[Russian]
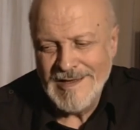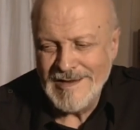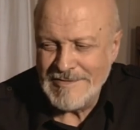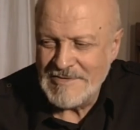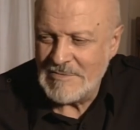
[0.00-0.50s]

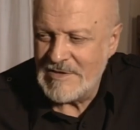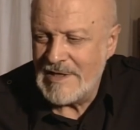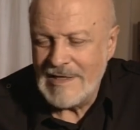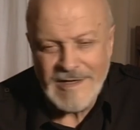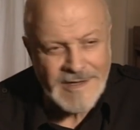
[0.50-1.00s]

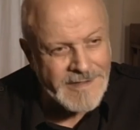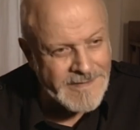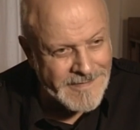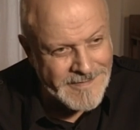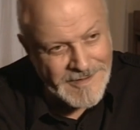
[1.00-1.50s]
рассуждения о
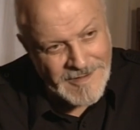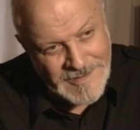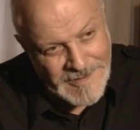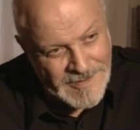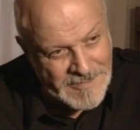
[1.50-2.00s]
рыцарской
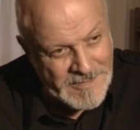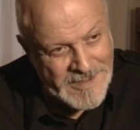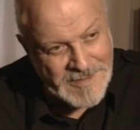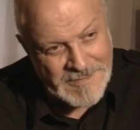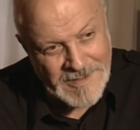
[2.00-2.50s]
литературе,
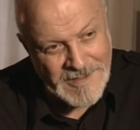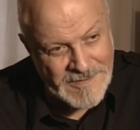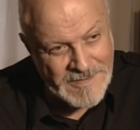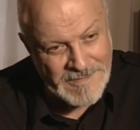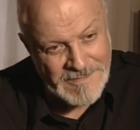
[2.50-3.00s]
которые
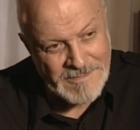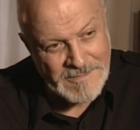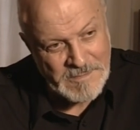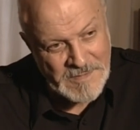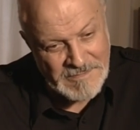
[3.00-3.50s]
есть э,
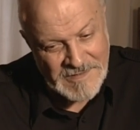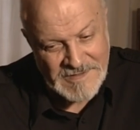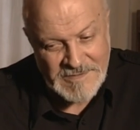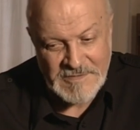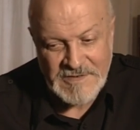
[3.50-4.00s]
в
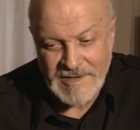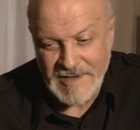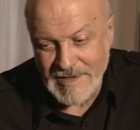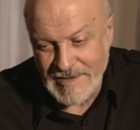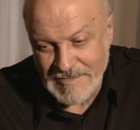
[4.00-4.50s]

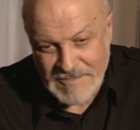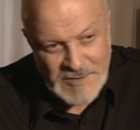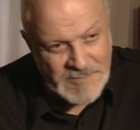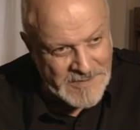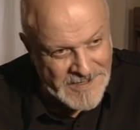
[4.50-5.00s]
первоисточнике, они
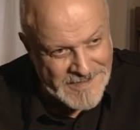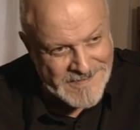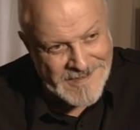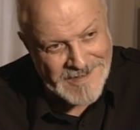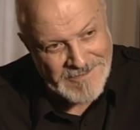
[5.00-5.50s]
вынуты,
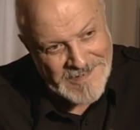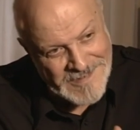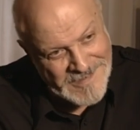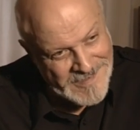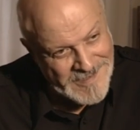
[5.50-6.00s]
оставлен
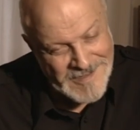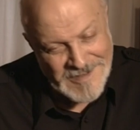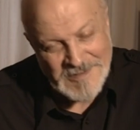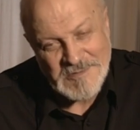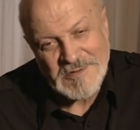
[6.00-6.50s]

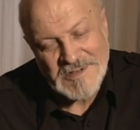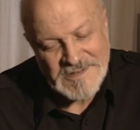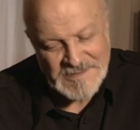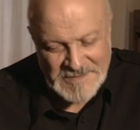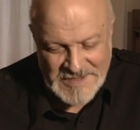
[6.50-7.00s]
голый
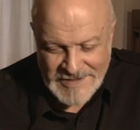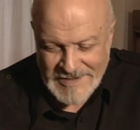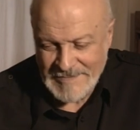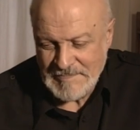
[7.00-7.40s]
сюжет.